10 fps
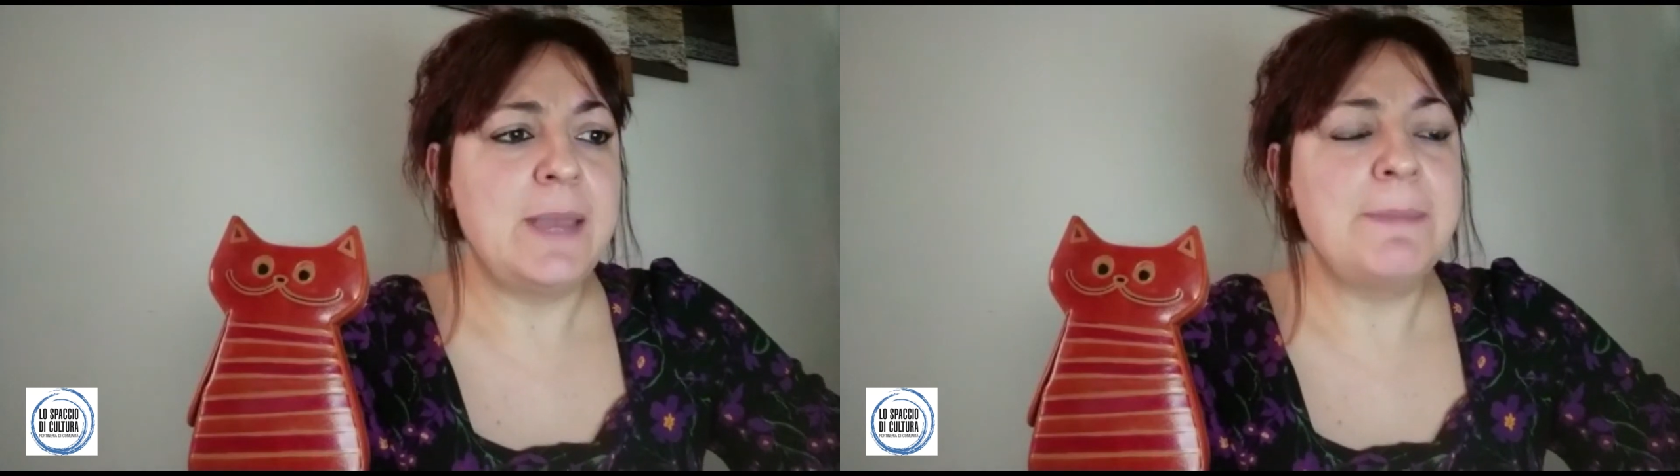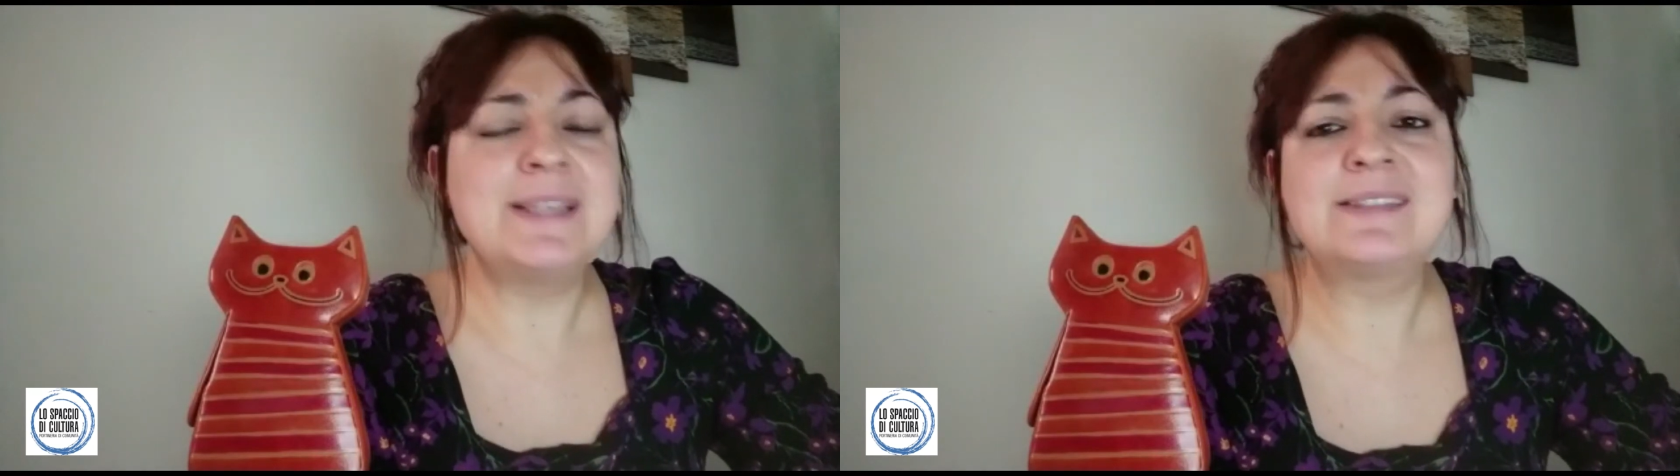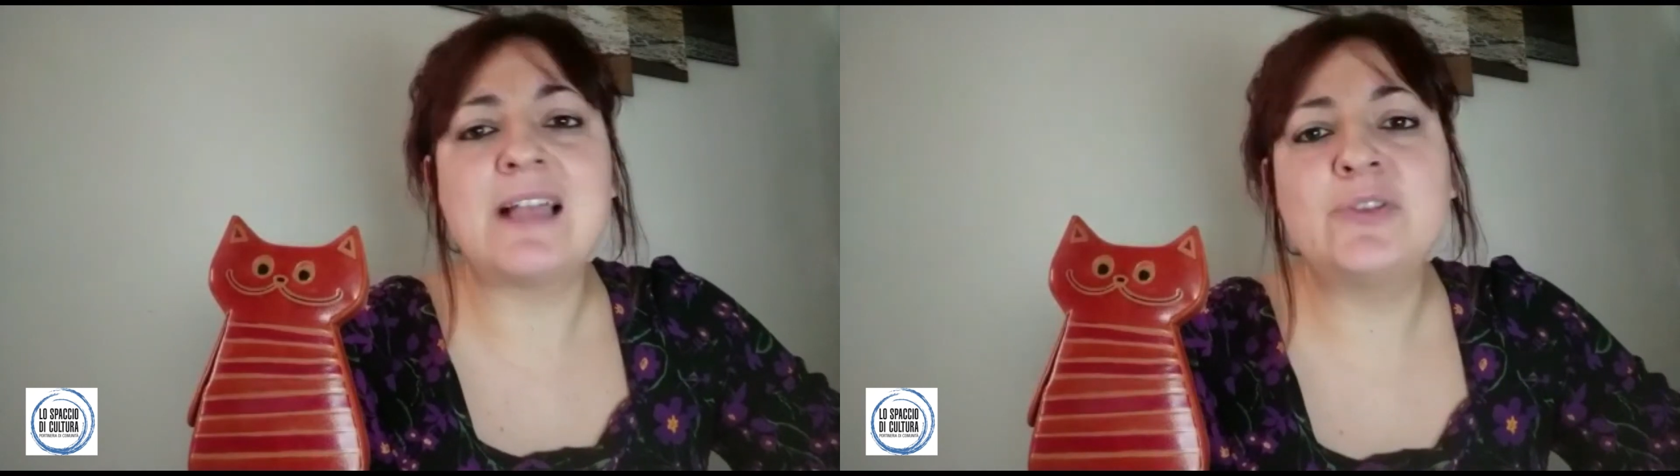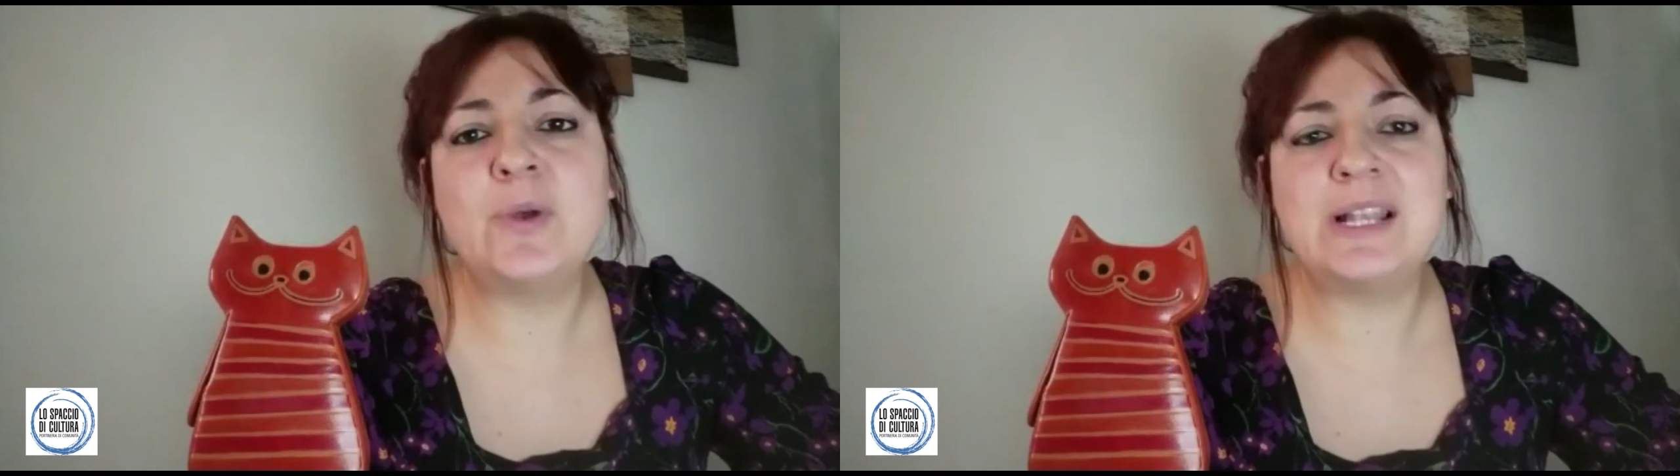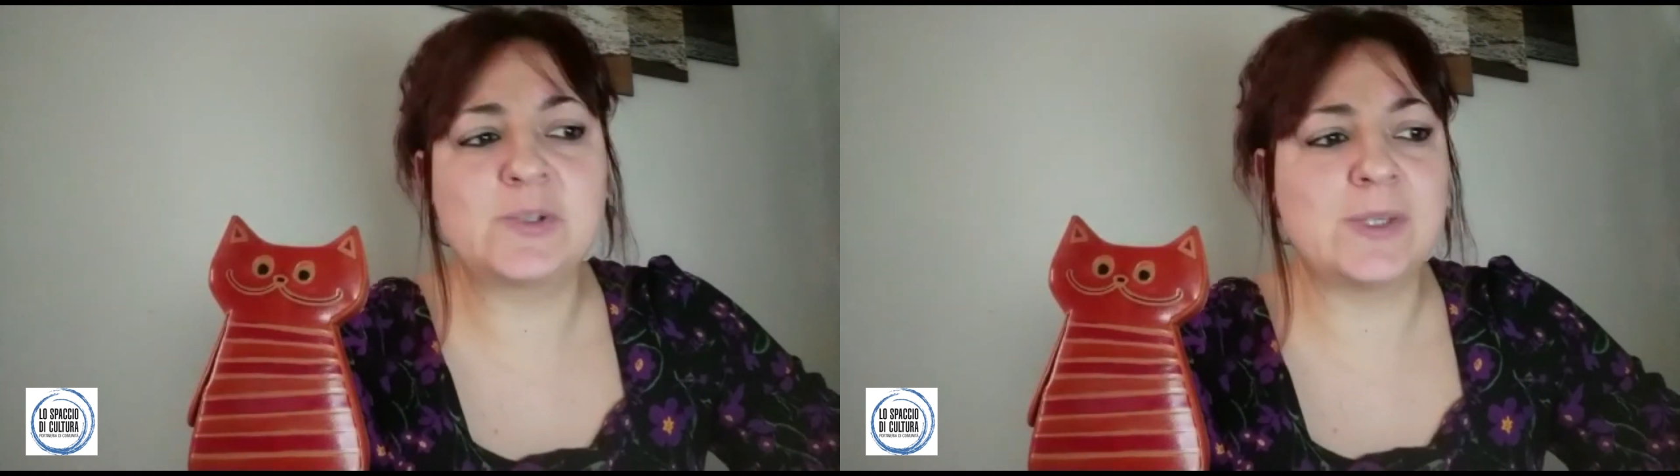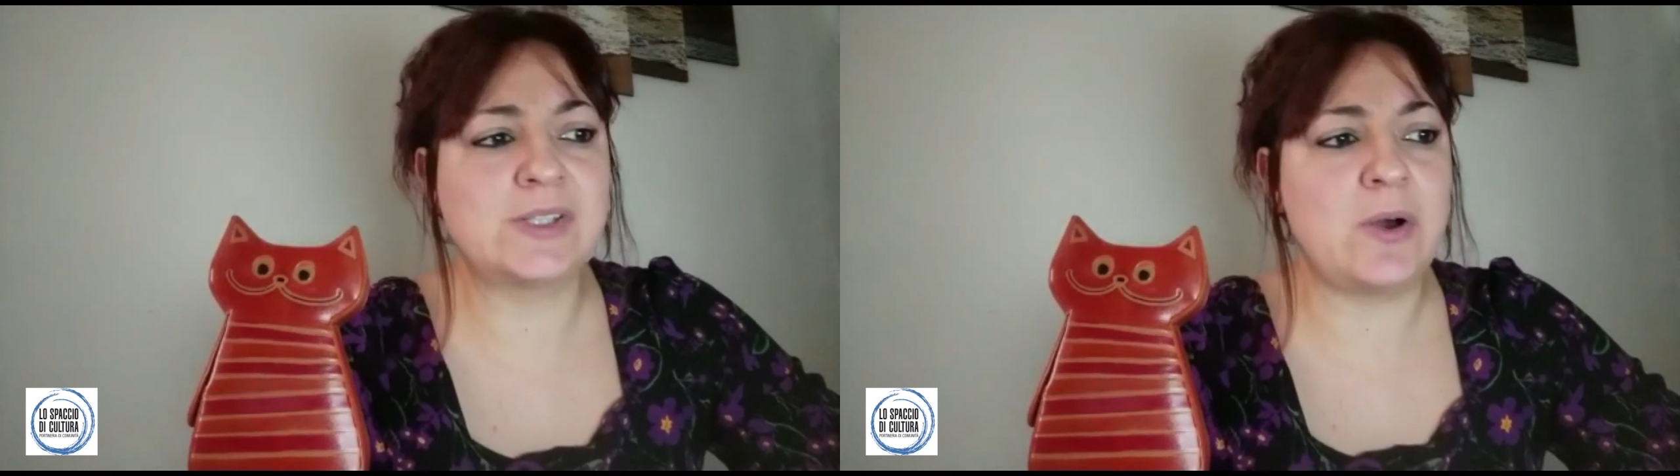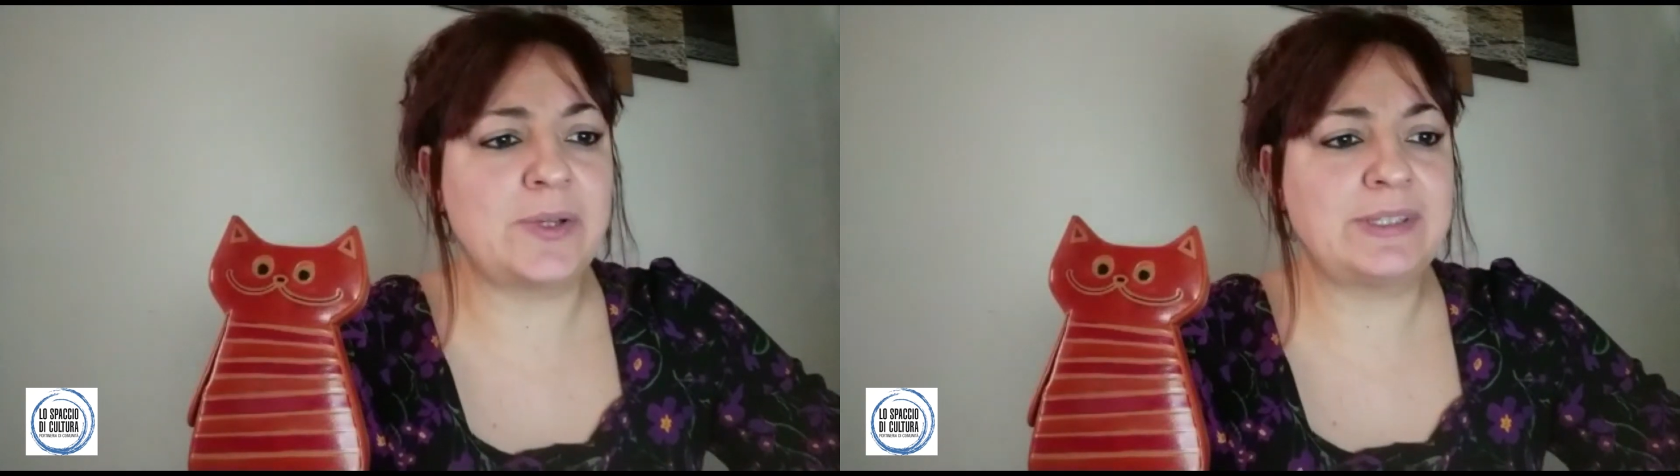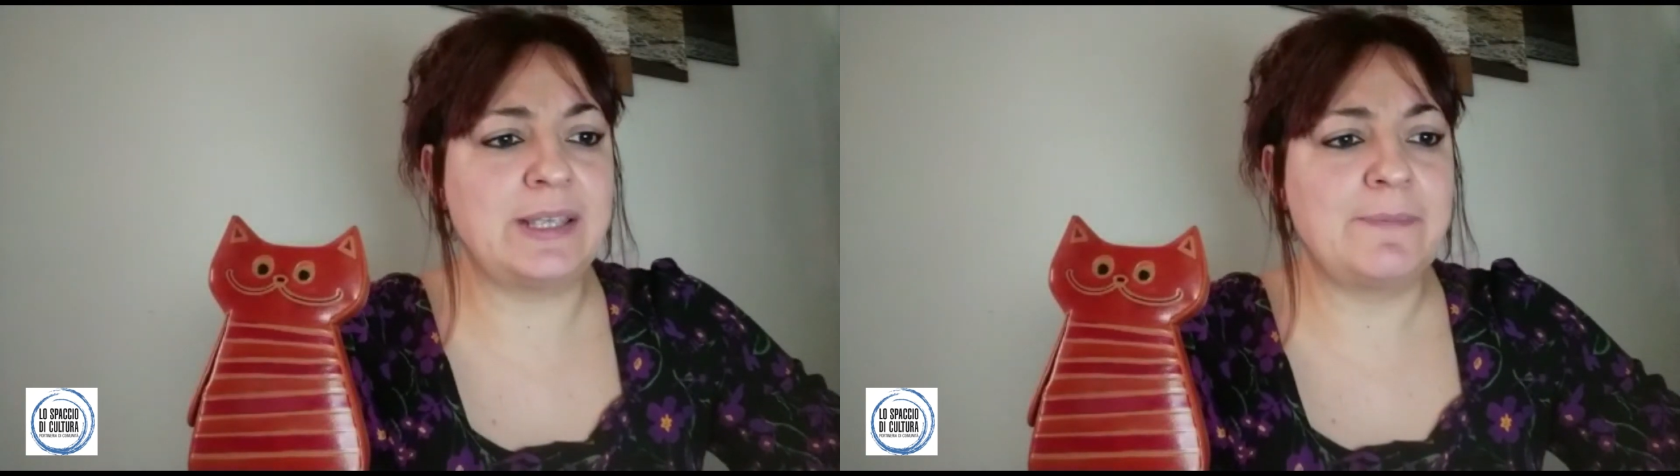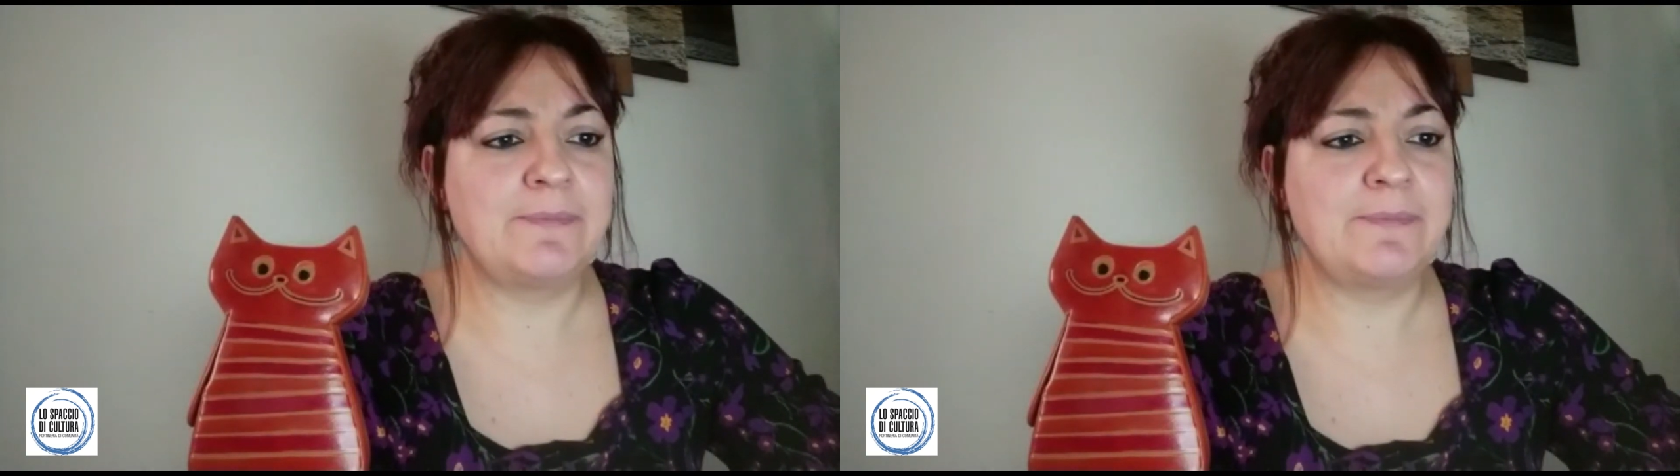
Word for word: pensando alla sua sorte.